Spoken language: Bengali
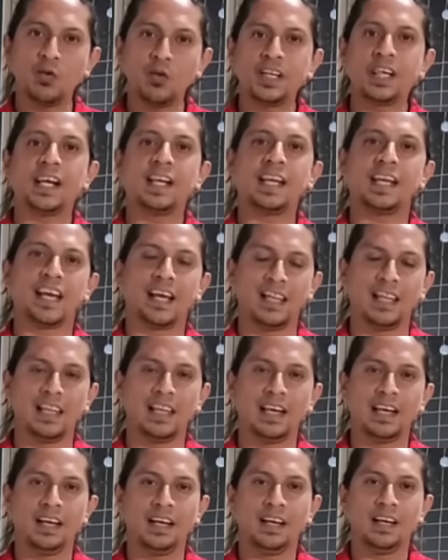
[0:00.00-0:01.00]
উইকেটে
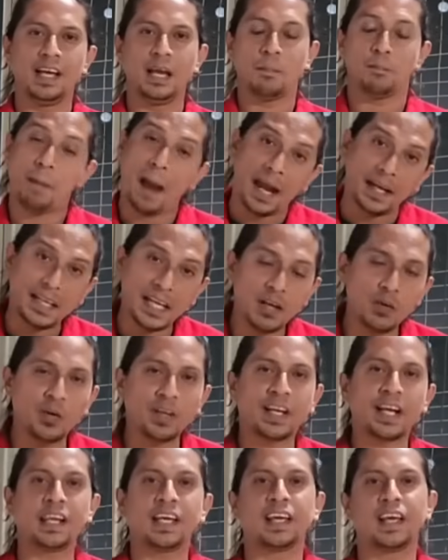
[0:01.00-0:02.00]
খেললে ব্যাটিং
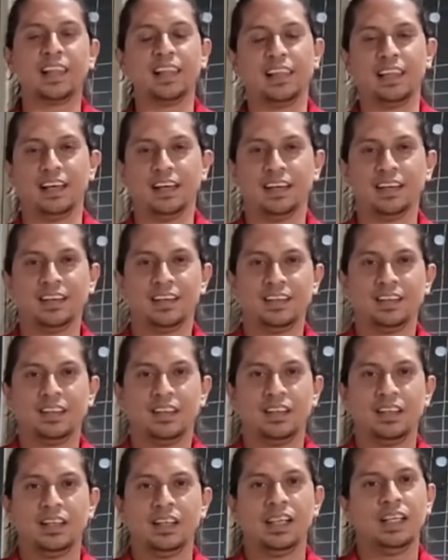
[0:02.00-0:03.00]
উইকেটে খেললে
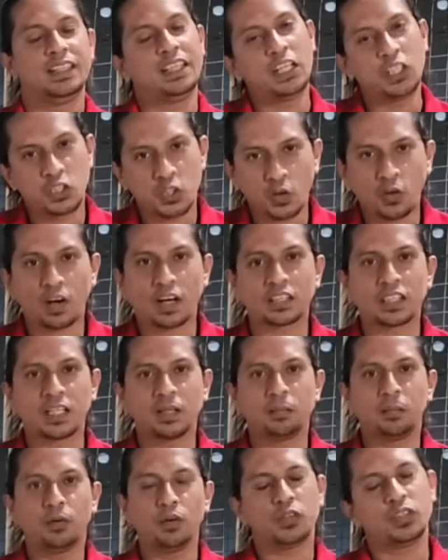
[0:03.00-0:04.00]
তিনশো করা
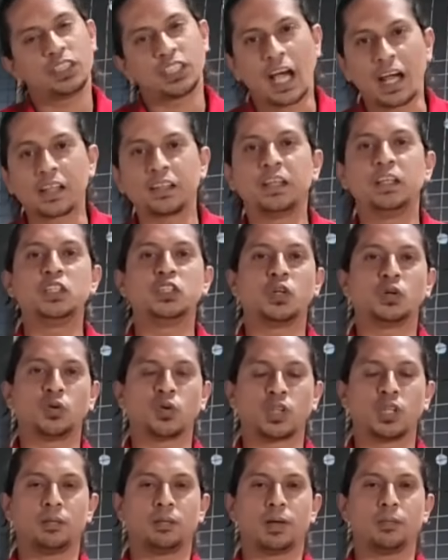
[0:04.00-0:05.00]
শিখবো সাড়ে তিনশো
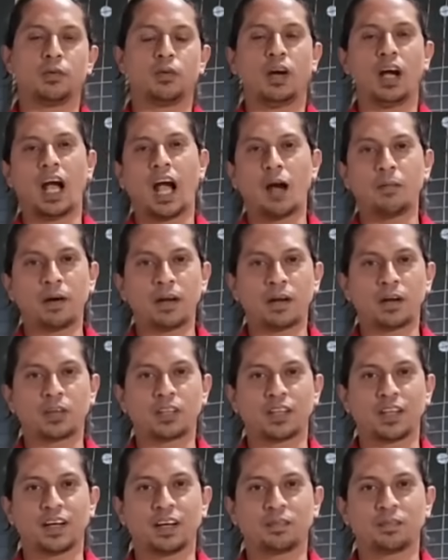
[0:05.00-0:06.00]
করতে পারবো আমার কথা
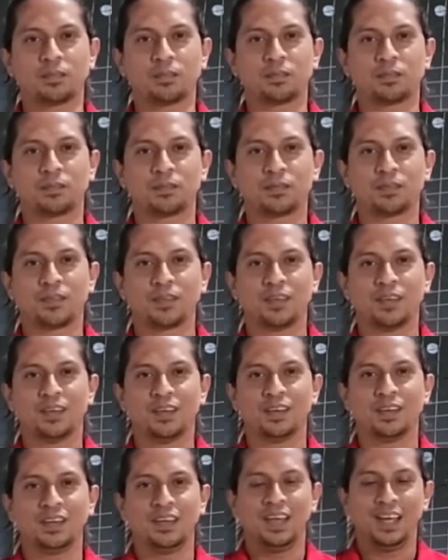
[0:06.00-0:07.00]
না
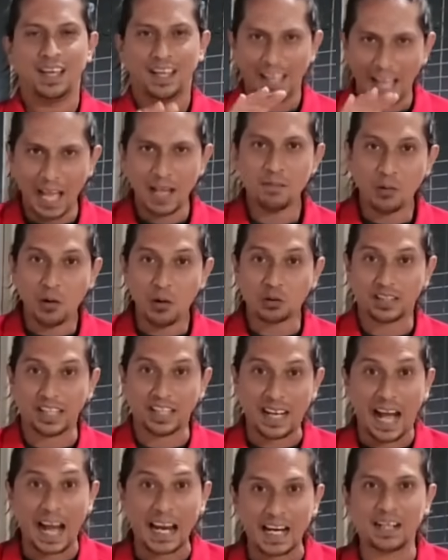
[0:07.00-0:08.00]
এই মুহূর্তে
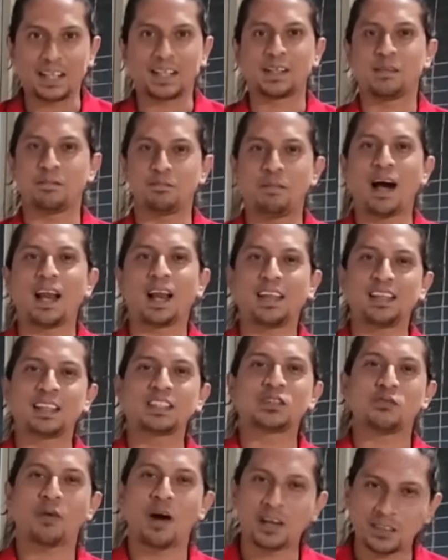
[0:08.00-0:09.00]
কারেন্ট বাংলাদেশ
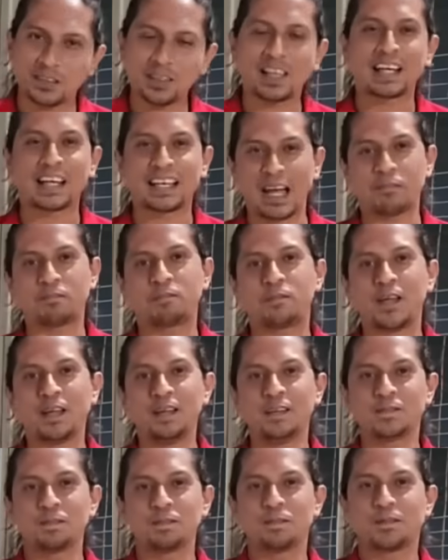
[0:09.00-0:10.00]
ওয়ান দলের ক্যাপ্টেন
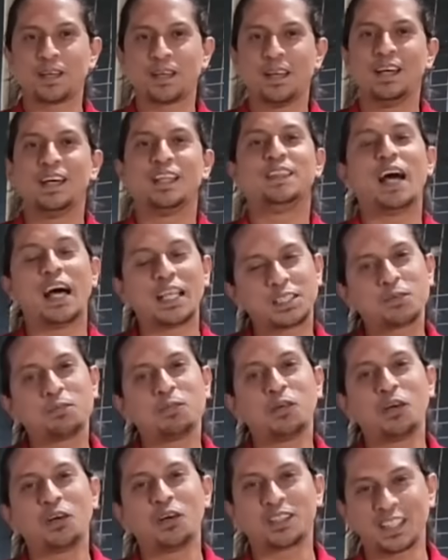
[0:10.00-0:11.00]

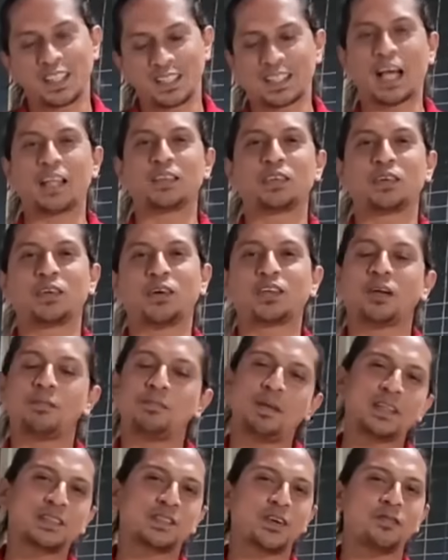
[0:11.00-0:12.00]
নাজমুল হোসেন শান্তর কথা
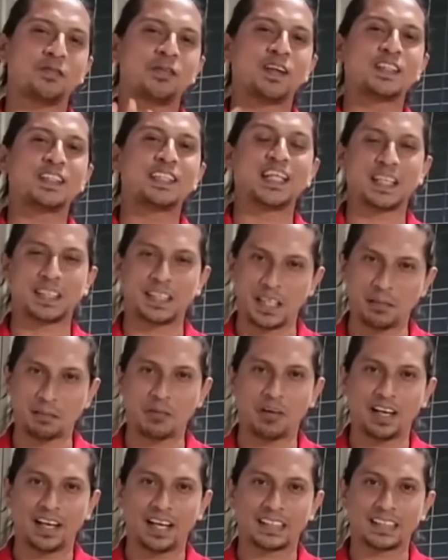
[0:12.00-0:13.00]
প্রেস কনফারেন্সে এটা তিনি
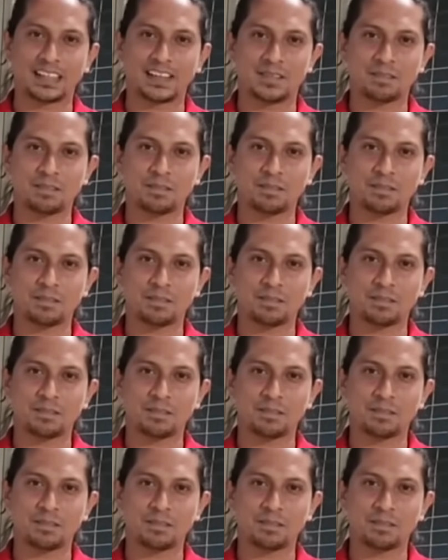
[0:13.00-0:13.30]
বলে গেছেন